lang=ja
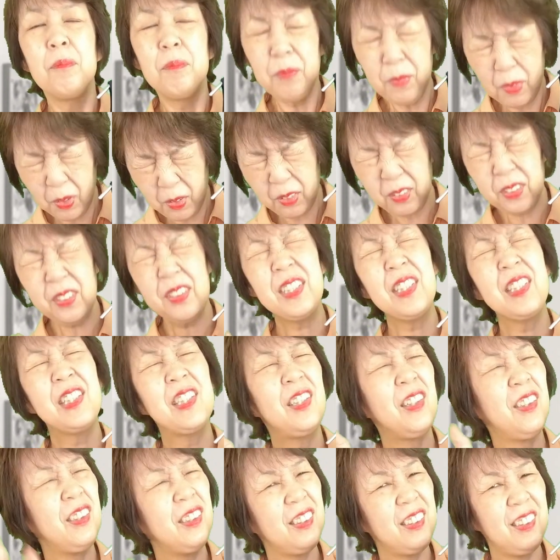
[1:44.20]
もう
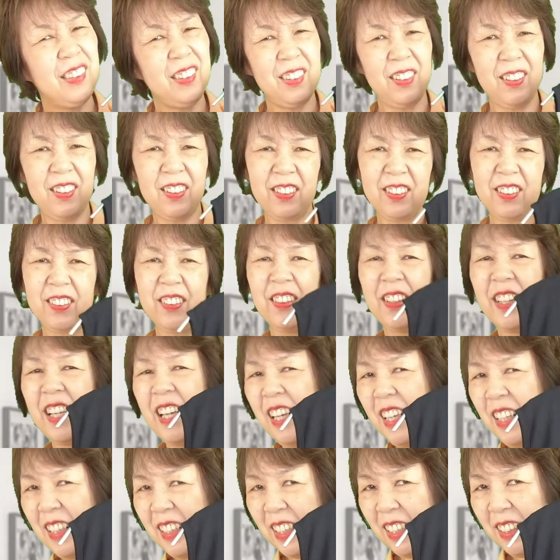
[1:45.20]
ちょっとこ
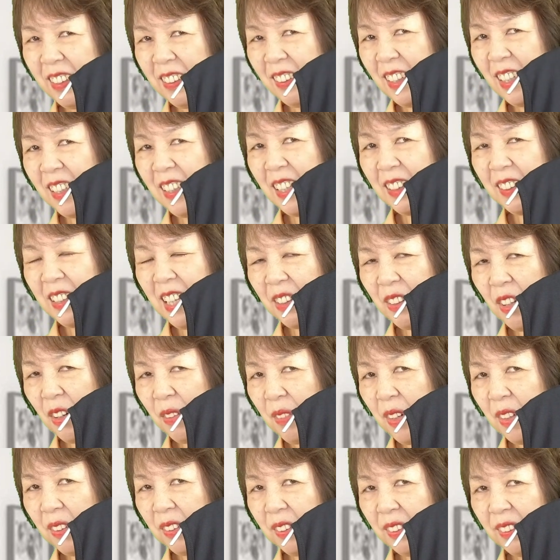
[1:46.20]
れいくらだったと
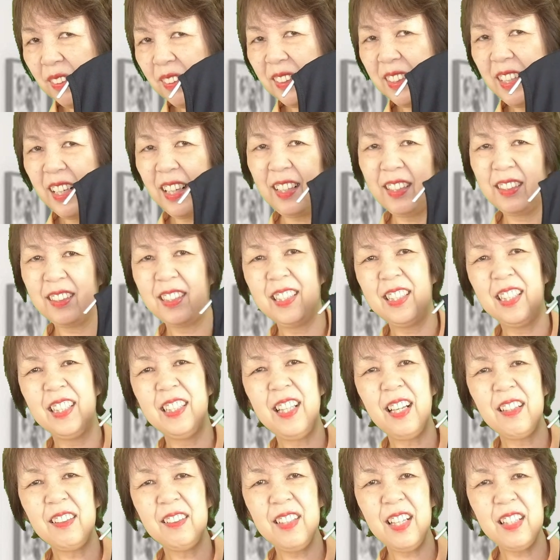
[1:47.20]
思うって聞
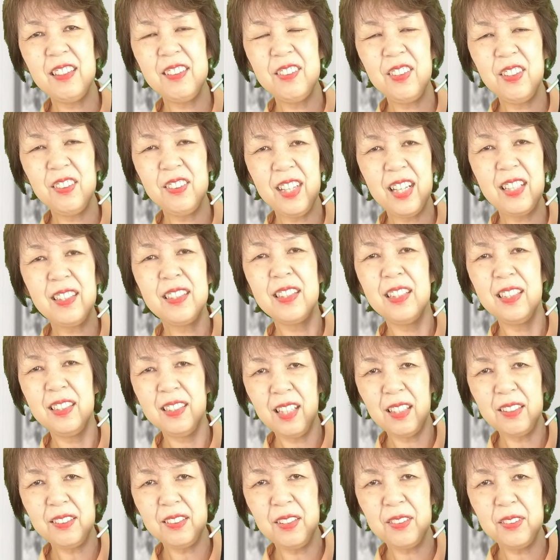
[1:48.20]
きたくなるような
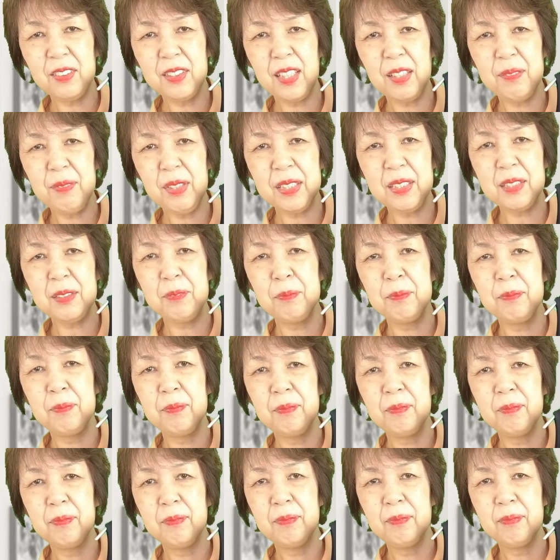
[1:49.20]
金額でございます。
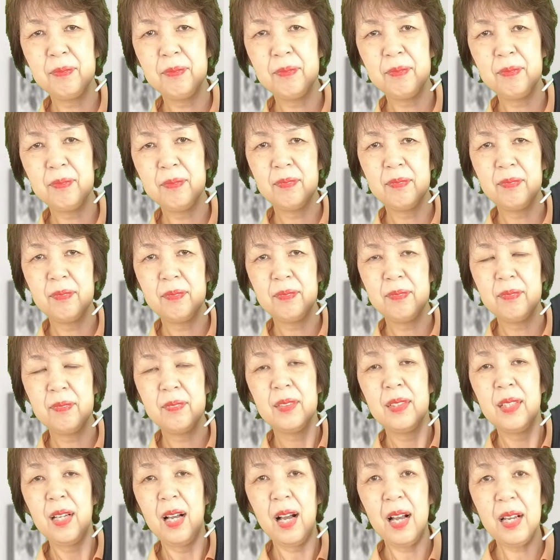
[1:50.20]

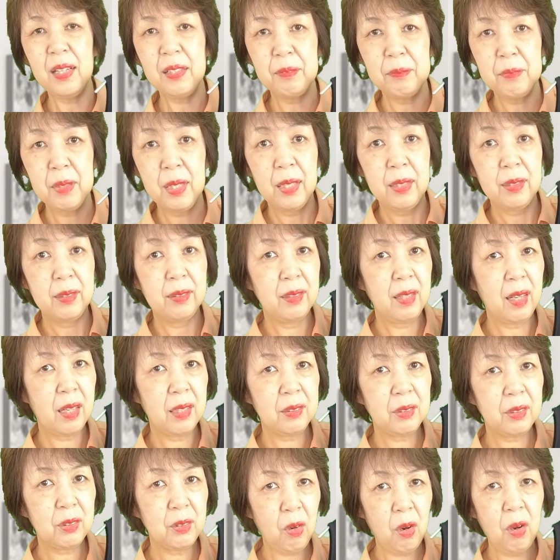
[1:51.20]
はい、
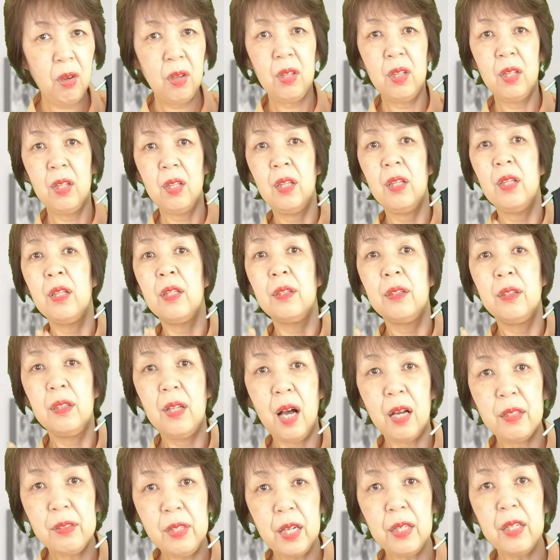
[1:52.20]
なんと
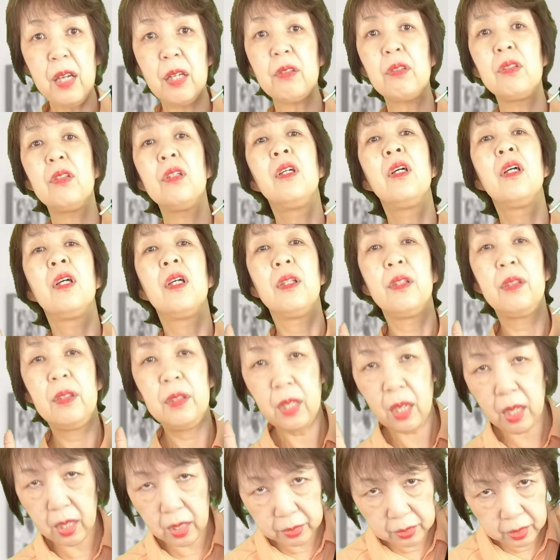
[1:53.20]

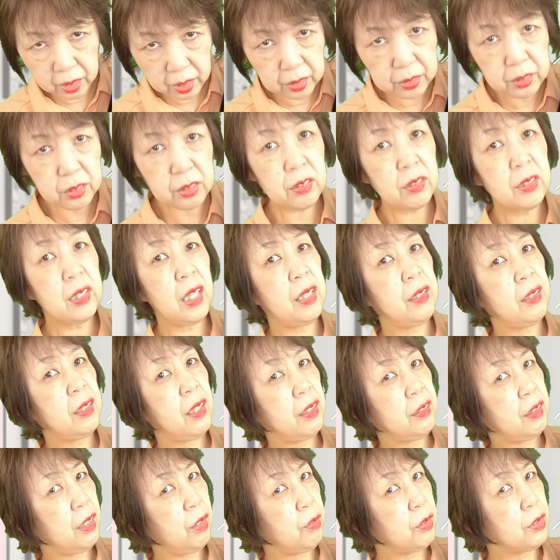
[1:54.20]
770円
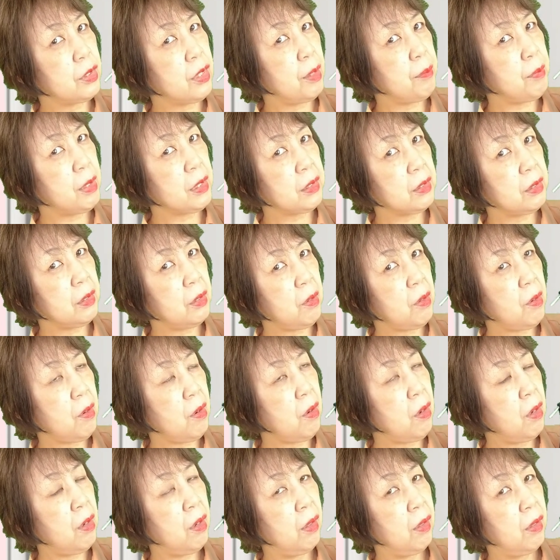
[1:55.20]
なんでございます
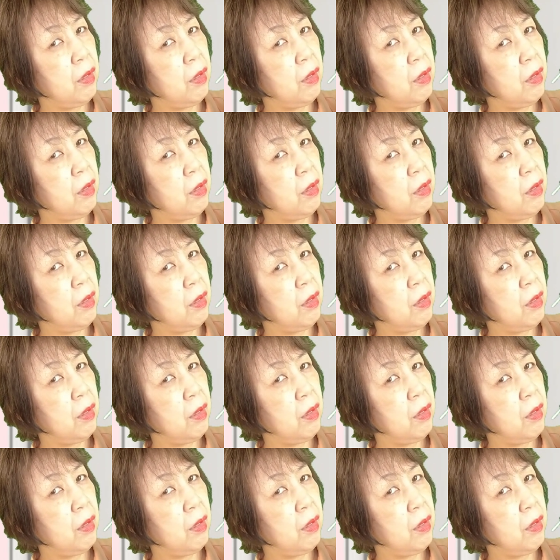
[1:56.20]
よ。